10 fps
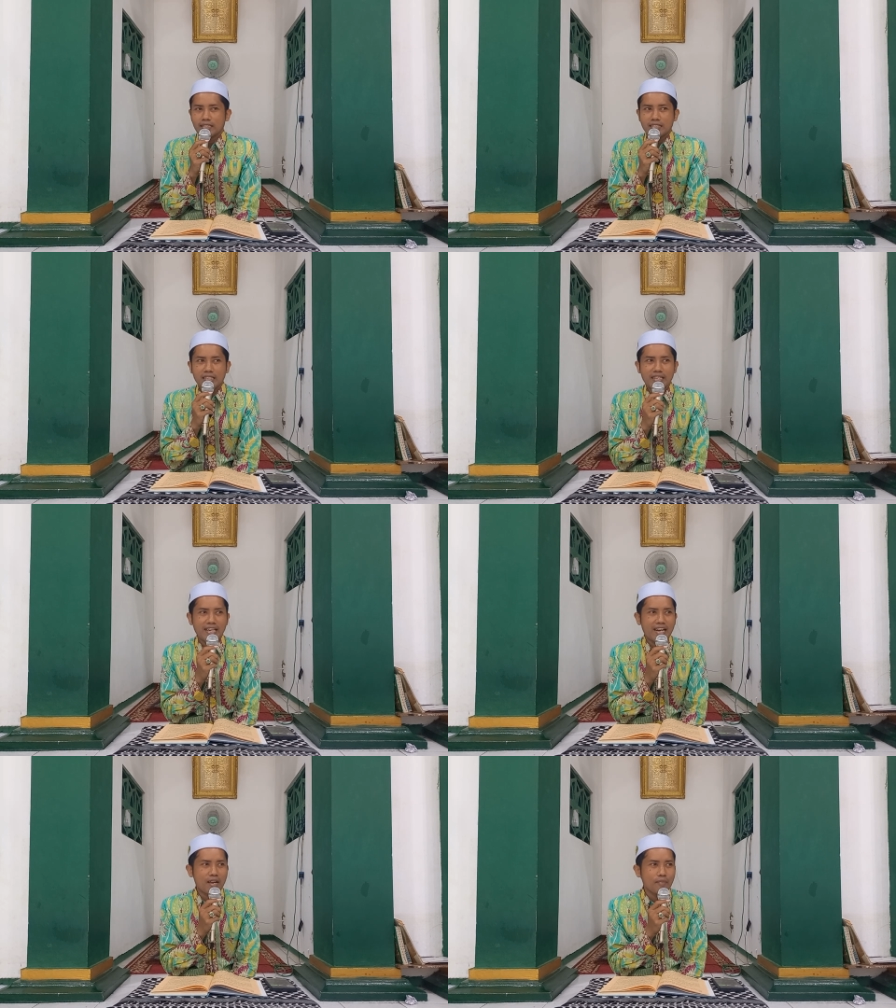
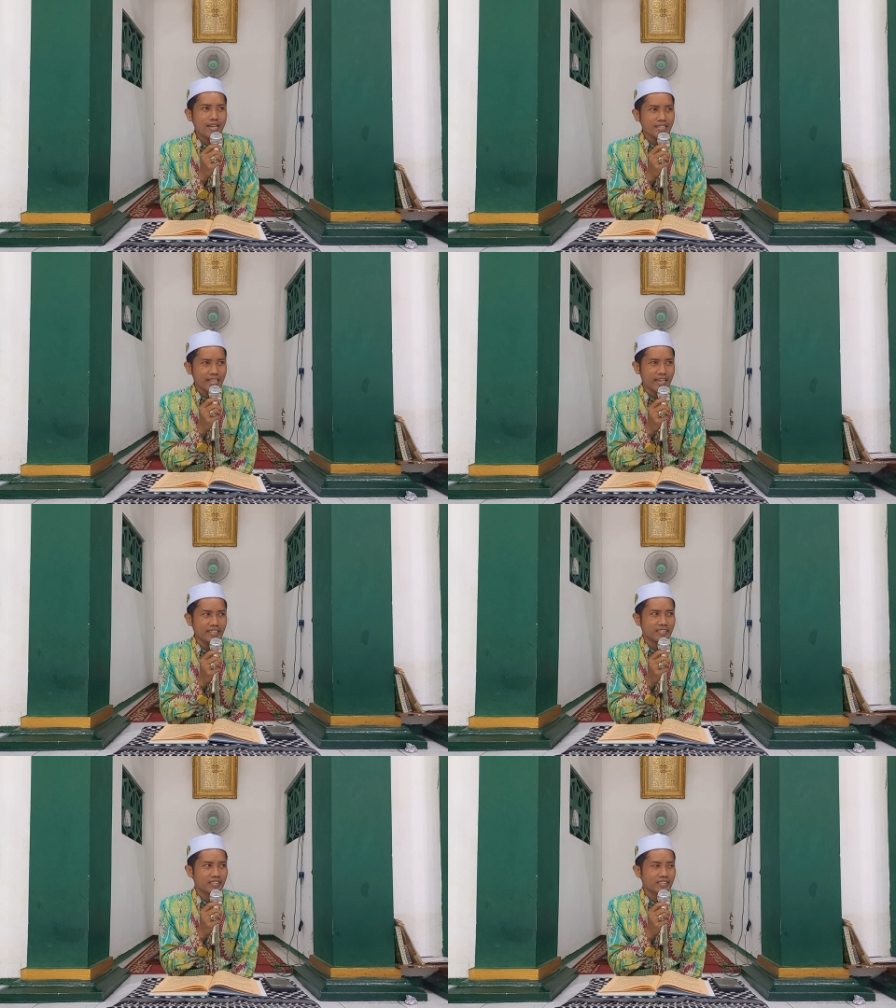secara
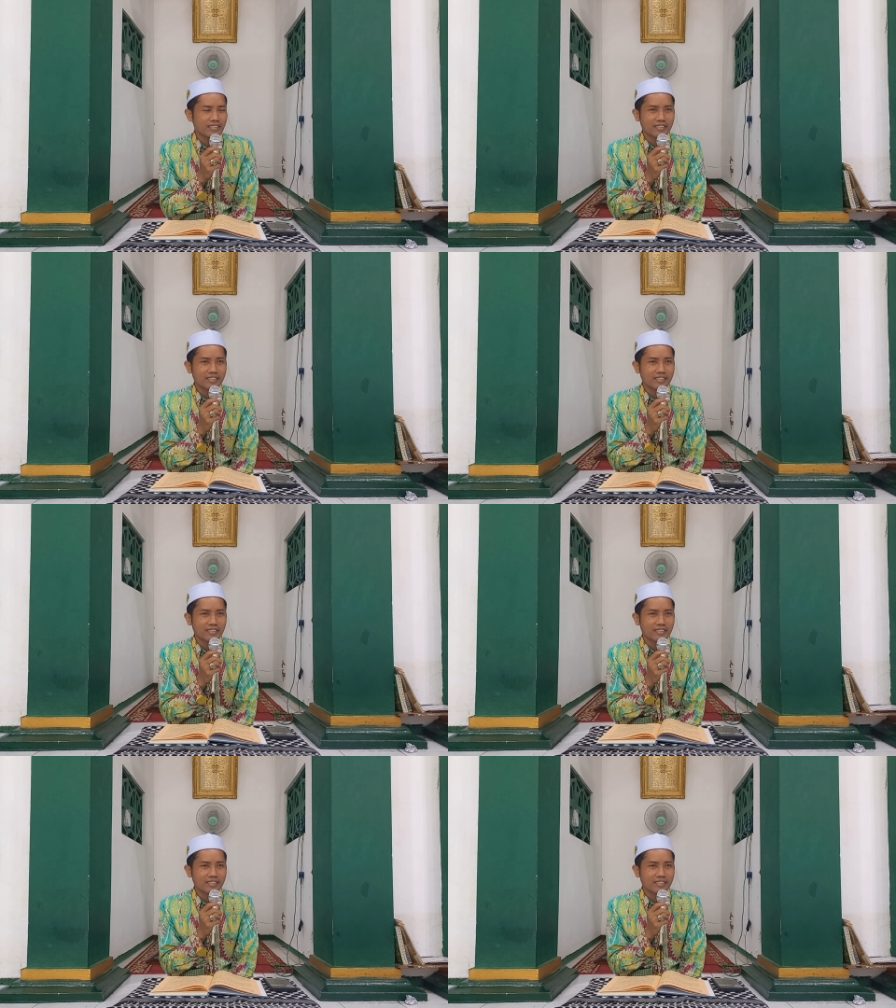batin